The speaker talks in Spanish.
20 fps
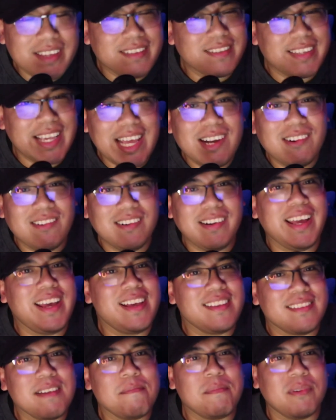a ser una de
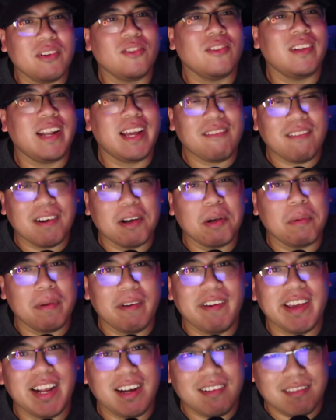esas personas cuando me
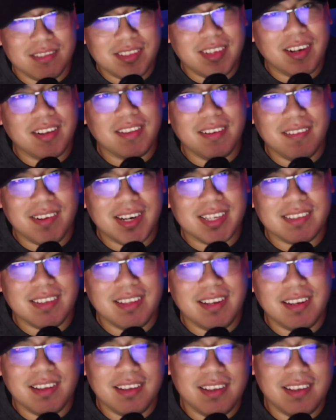vaya al concierto de Brasil.